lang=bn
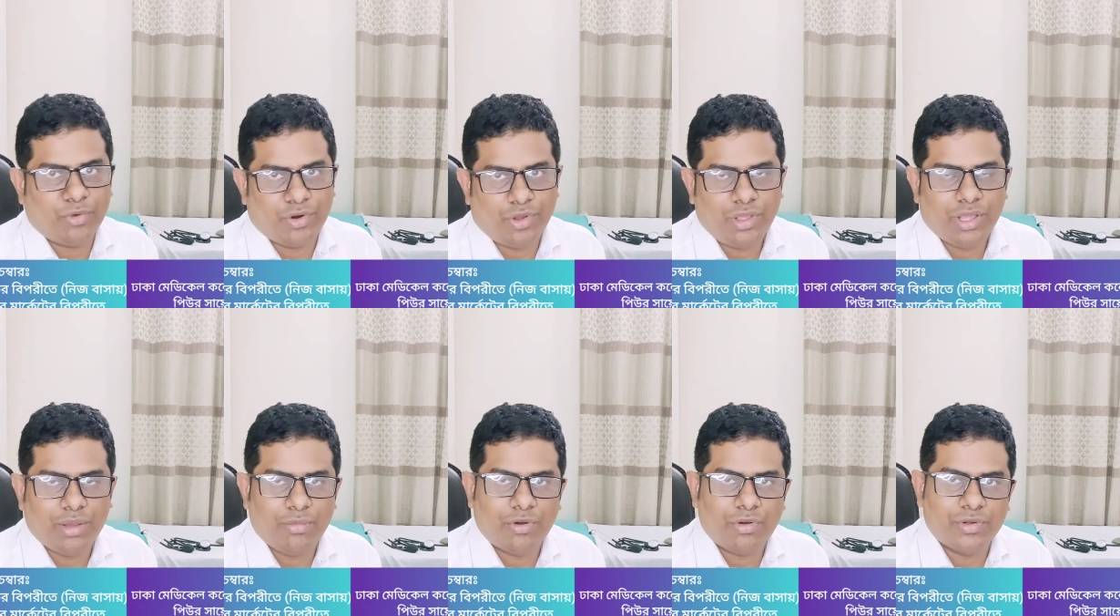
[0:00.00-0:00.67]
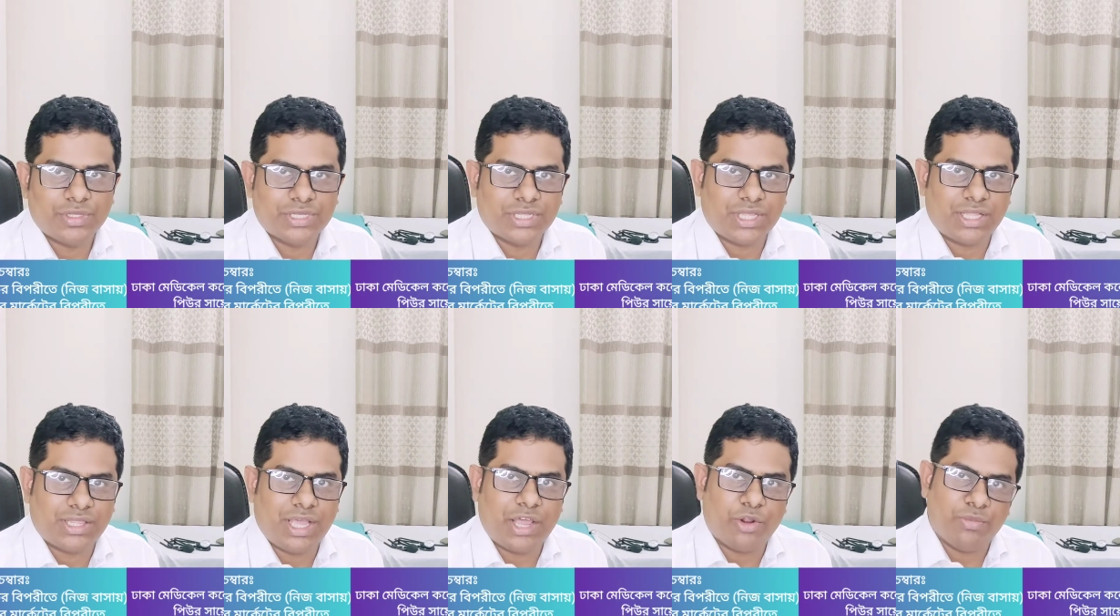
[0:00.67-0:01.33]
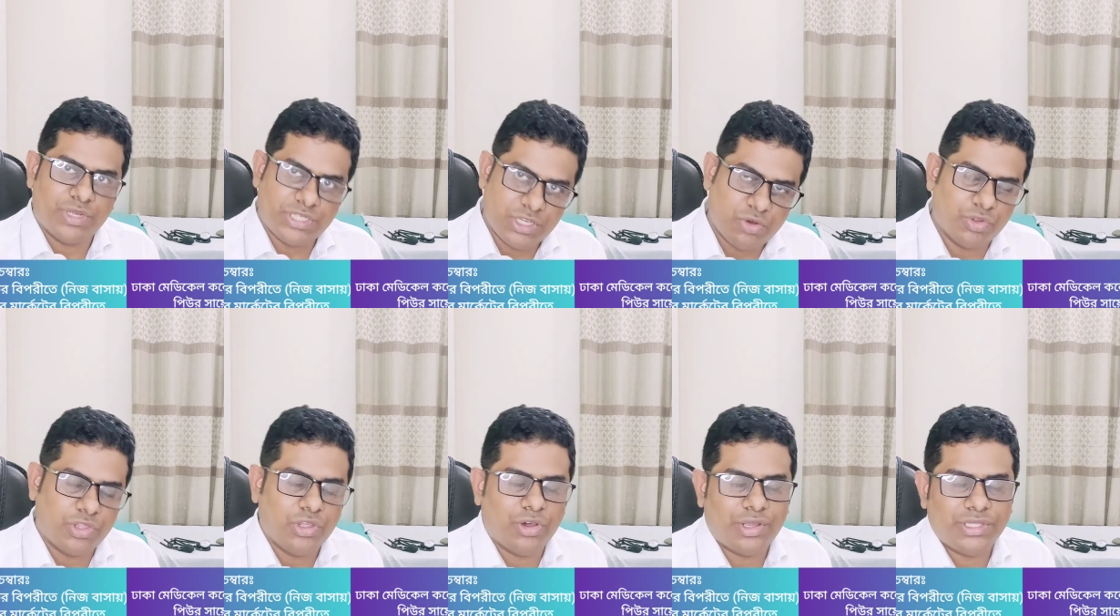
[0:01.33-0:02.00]
কাম্য নয় এবং হচ্ছে তাতে আরও বেশি
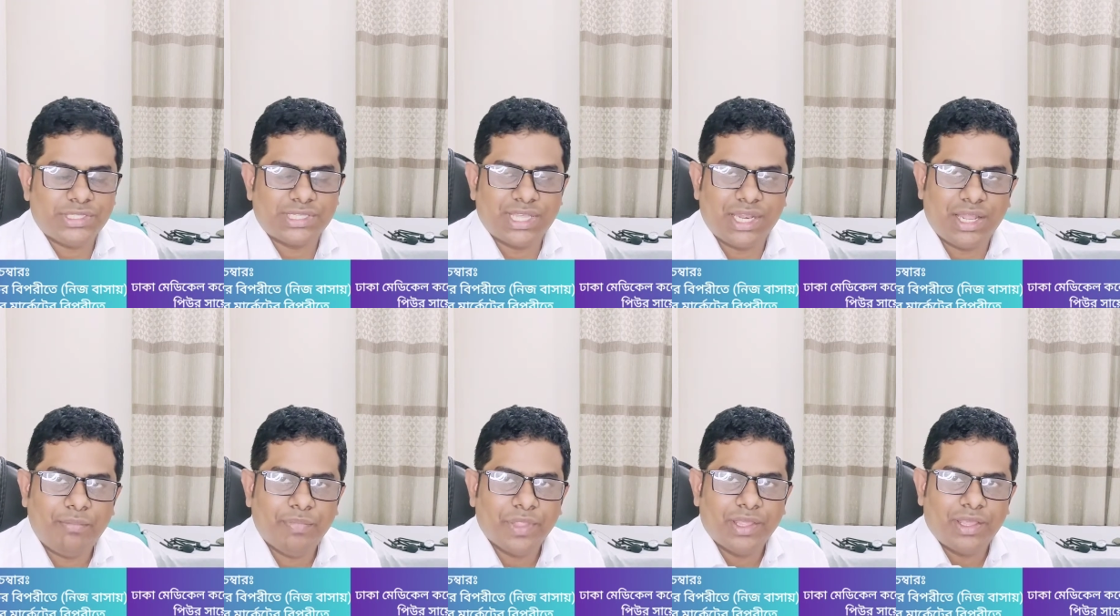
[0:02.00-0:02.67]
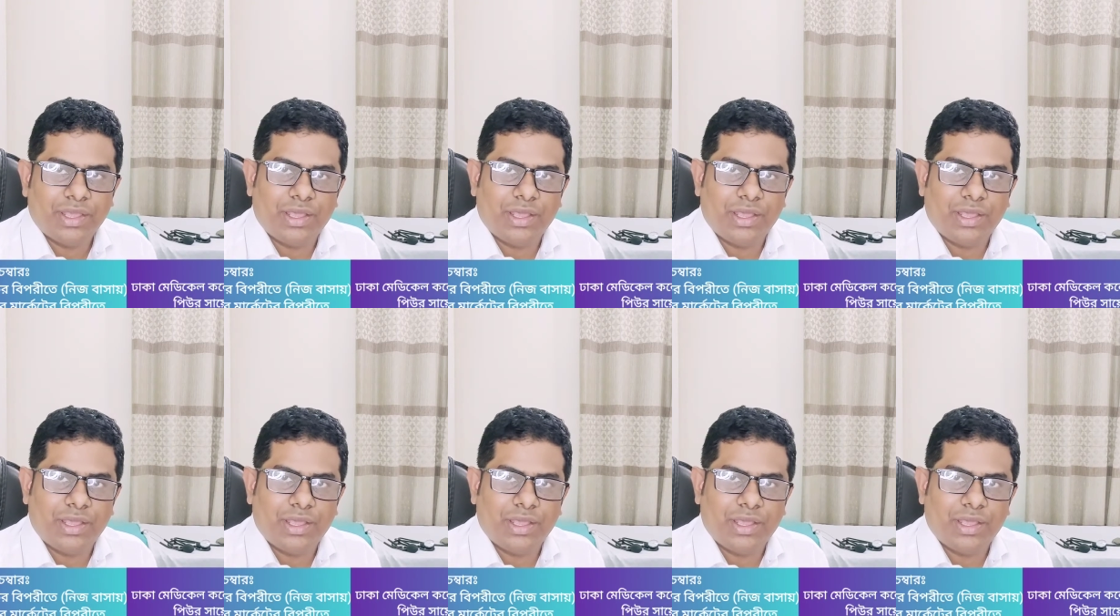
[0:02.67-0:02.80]
ক্ষতি হয় স্কিনের